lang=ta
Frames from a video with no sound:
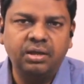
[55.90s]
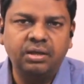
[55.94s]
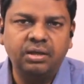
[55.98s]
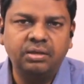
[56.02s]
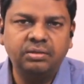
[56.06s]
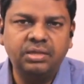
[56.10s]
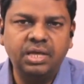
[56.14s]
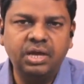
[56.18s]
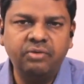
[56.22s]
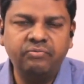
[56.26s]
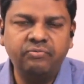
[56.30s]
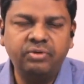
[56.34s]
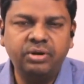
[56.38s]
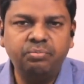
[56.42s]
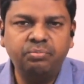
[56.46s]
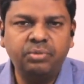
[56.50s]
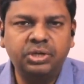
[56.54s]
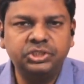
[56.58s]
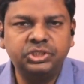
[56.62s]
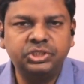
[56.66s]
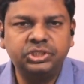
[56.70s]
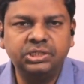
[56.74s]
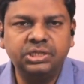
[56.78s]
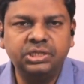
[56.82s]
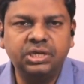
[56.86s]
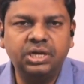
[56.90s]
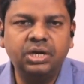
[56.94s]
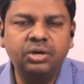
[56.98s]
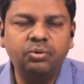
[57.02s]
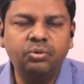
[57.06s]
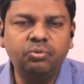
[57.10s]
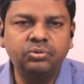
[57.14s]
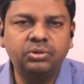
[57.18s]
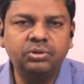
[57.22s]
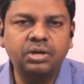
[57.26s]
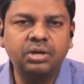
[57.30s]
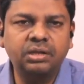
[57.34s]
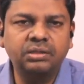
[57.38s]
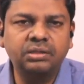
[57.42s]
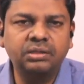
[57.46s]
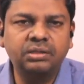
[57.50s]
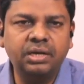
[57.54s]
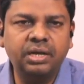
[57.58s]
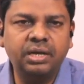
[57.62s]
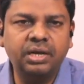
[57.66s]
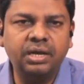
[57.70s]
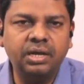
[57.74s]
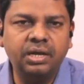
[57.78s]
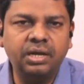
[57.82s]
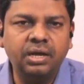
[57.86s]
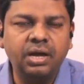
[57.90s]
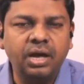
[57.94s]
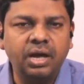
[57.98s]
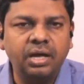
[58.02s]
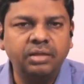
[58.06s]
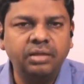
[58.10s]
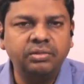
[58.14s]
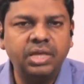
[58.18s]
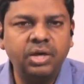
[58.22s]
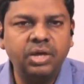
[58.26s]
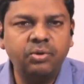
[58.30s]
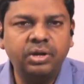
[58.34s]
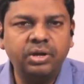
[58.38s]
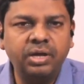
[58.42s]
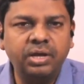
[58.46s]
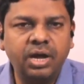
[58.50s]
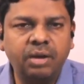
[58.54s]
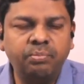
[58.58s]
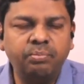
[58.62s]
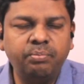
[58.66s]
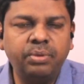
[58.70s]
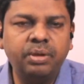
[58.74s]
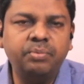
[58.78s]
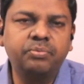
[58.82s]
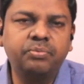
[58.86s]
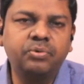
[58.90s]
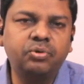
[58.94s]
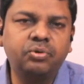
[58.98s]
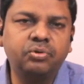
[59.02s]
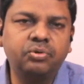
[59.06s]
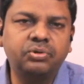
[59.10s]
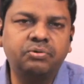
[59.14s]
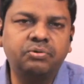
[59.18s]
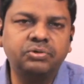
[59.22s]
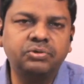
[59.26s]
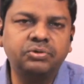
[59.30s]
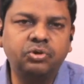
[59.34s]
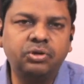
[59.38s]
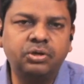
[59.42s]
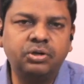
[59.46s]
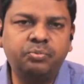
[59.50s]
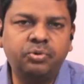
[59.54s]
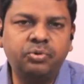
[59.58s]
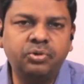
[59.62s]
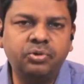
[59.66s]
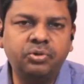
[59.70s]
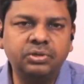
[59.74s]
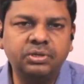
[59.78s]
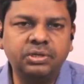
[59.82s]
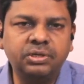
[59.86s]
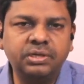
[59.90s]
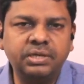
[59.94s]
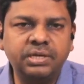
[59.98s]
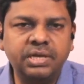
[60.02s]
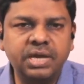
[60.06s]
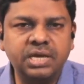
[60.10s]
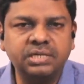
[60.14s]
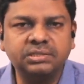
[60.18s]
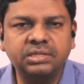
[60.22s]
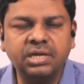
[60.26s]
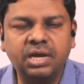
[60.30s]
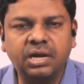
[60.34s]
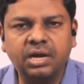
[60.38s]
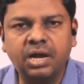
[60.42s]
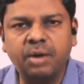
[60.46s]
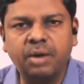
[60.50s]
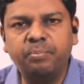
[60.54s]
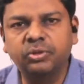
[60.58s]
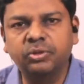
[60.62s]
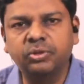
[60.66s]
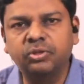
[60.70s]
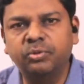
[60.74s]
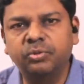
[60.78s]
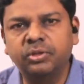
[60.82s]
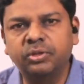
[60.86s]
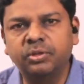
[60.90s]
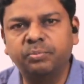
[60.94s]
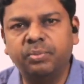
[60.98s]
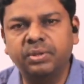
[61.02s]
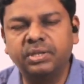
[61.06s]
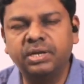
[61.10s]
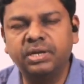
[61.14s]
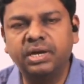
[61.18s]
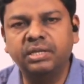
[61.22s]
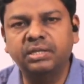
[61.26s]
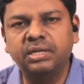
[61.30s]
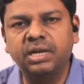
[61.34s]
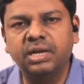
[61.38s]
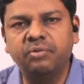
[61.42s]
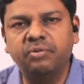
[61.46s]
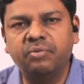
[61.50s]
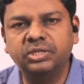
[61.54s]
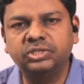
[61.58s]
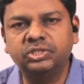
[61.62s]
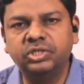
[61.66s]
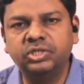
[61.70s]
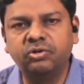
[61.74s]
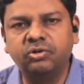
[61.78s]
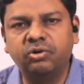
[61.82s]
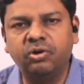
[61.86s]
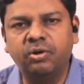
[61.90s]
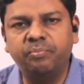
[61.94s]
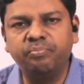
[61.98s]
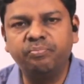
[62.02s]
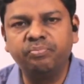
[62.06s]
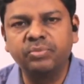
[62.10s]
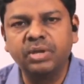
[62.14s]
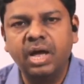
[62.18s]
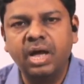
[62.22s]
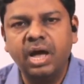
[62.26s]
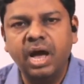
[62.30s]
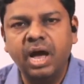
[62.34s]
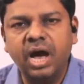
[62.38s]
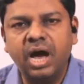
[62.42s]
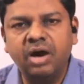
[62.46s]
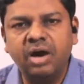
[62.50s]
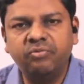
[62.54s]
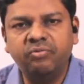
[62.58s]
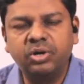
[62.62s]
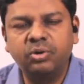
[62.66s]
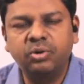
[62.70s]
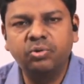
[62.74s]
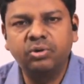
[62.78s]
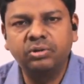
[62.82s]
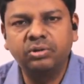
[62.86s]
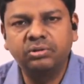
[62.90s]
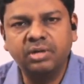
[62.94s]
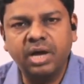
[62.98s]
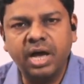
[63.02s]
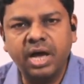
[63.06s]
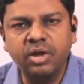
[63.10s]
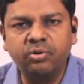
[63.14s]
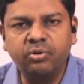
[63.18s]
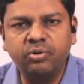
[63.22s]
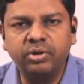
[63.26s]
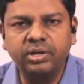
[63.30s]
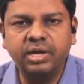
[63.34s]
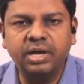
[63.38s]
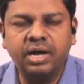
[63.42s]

தேவன் மனுஷிக உதாரணத்திலே தேவனுடைய அன்பை குறித்து அவர் சொல்லும் பொழுது ஏசியா நாற்பத்தொம்போது பதினைந்திலே வாசிக்கிறோம் அவர் ஒரு தாயினுடைய